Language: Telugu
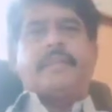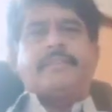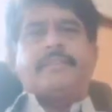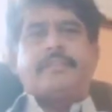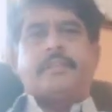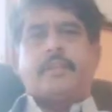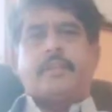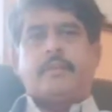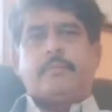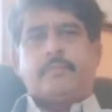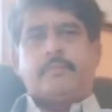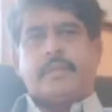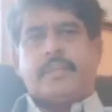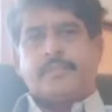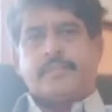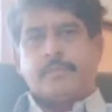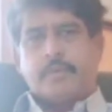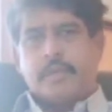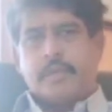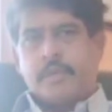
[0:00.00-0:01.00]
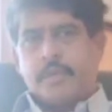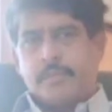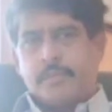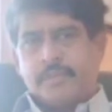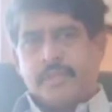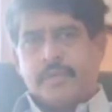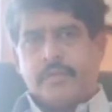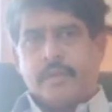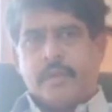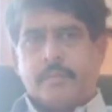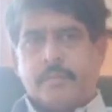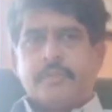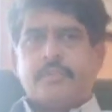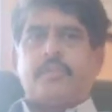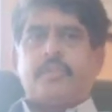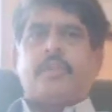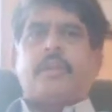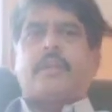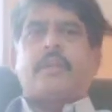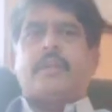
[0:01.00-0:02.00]
ఎస్ జయరామ్ కరస్పాండెంట్ ఆఫ్ సివి రామన్
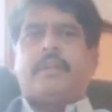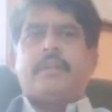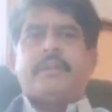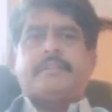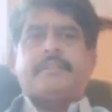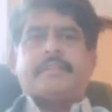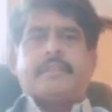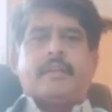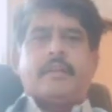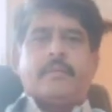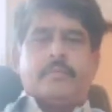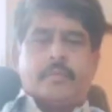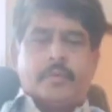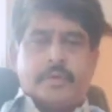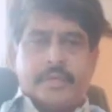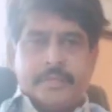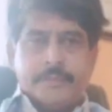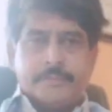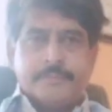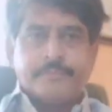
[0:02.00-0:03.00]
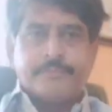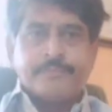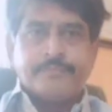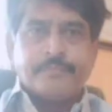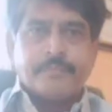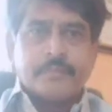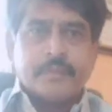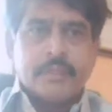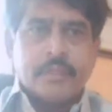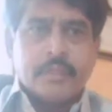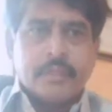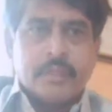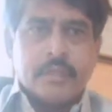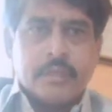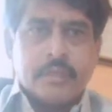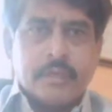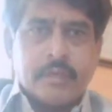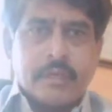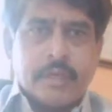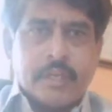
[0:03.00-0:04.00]
జూనియర్ కాలేజ్ కిల్లంపూడి
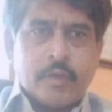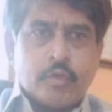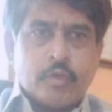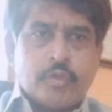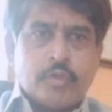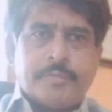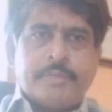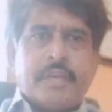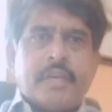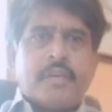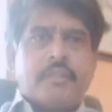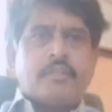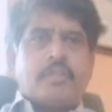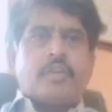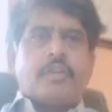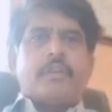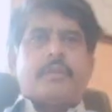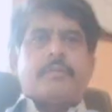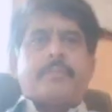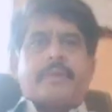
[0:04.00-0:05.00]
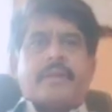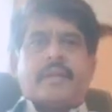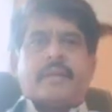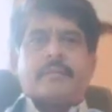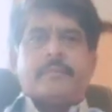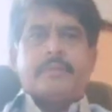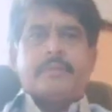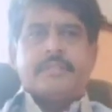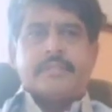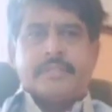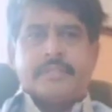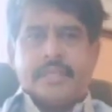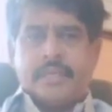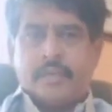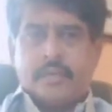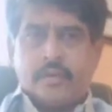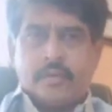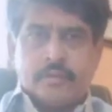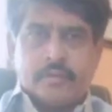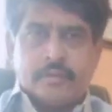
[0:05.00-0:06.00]
నా యూట్యూబ్ ఛానల్ స్టా ప్రారంభించి
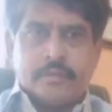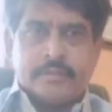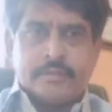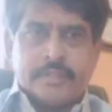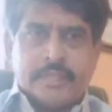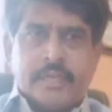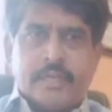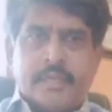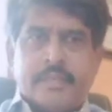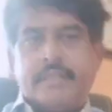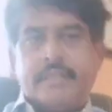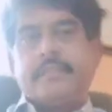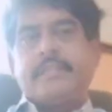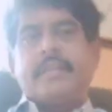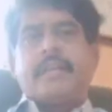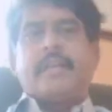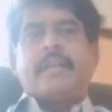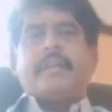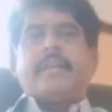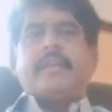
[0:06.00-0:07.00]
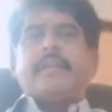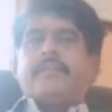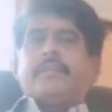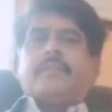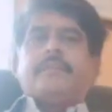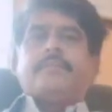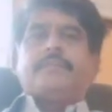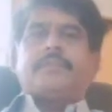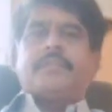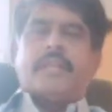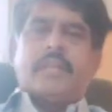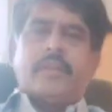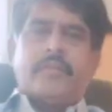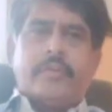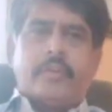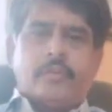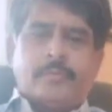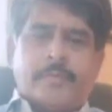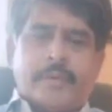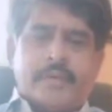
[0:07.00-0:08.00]
ఛానల్ చాలా ఛానల్ అయింది చాలా
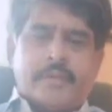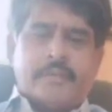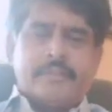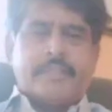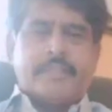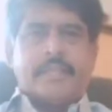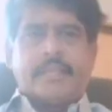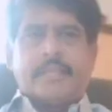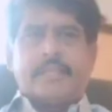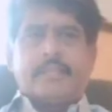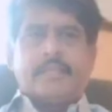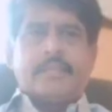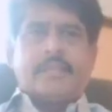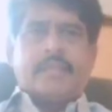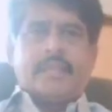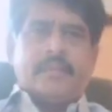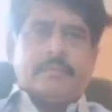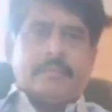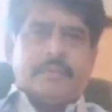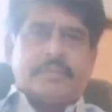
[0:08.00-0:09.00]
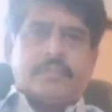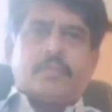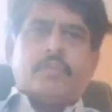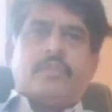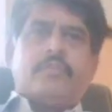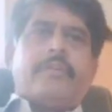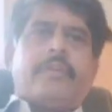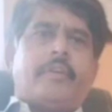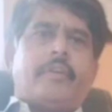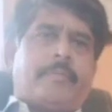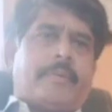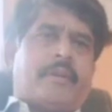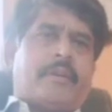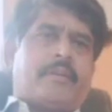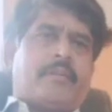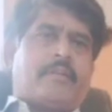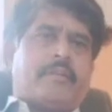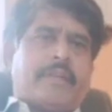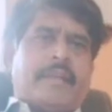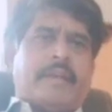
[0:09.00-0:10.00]
వీడియోస్ పెట్టడం జరిగింది కానీ మధ్య కొద్ది వీడియో
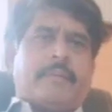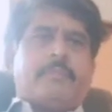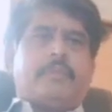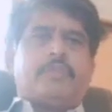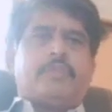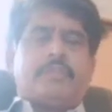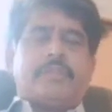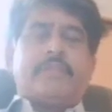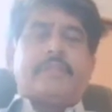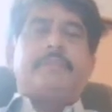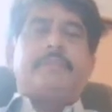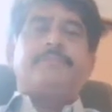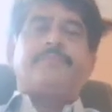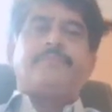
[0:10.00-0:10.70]
పెట్టడంలో గ్యాప్ వచ్చింది